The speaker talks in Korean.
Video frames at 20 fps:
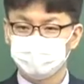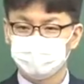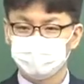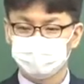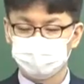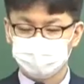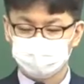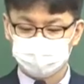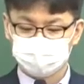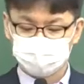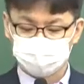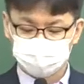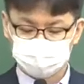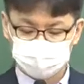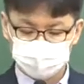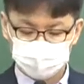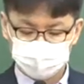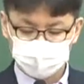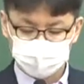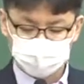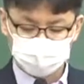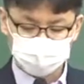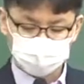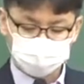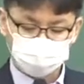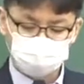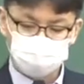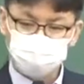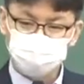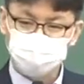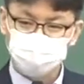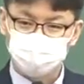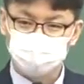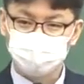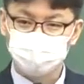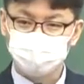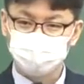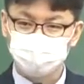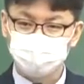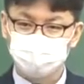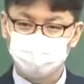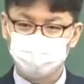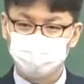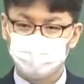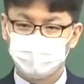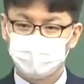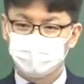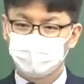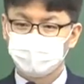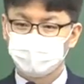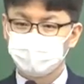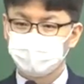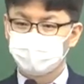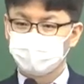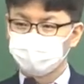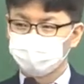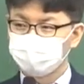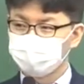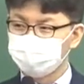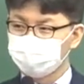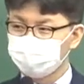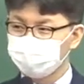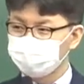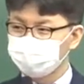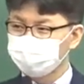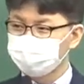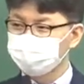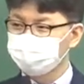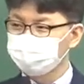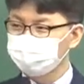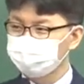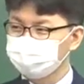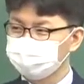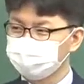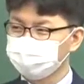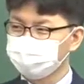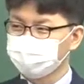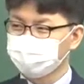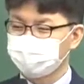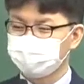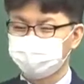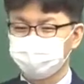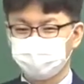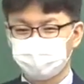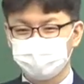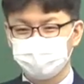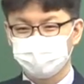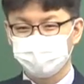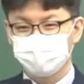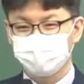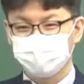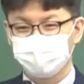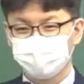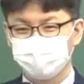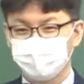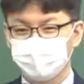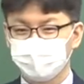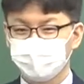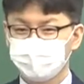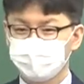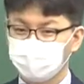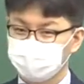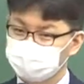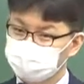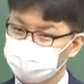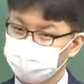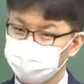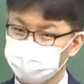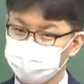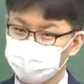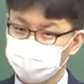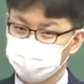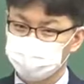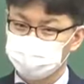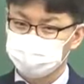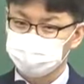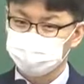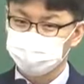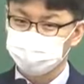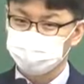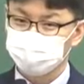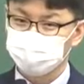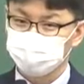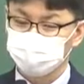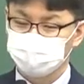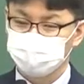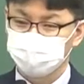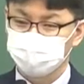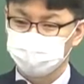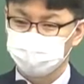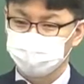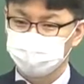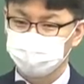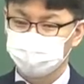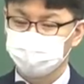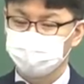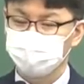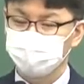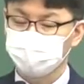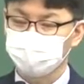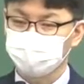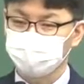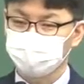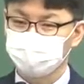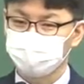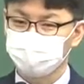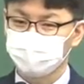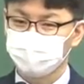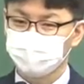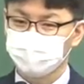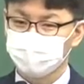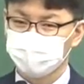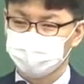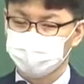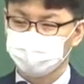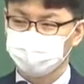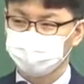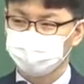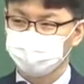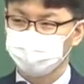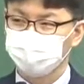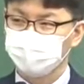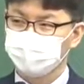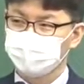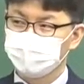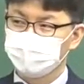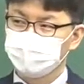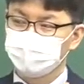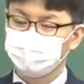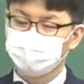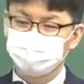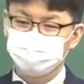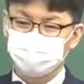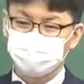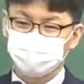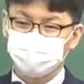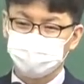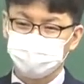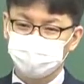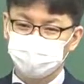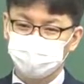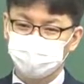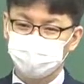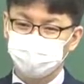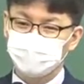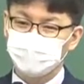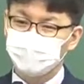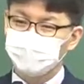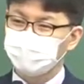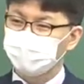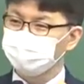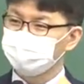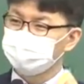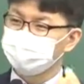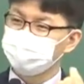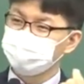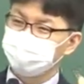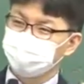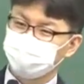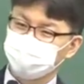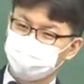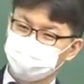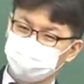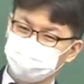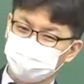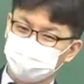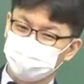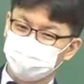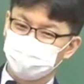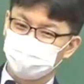이런 것들, 예전에 철도청에서 하는 업무들. 근데 우리나라만 그 분야가 이슈됐을까요? 다른 데도 마찬가지예요. 다른 나라도 마찬가지로 이 분야가 보통 이거 민영화해야 되냐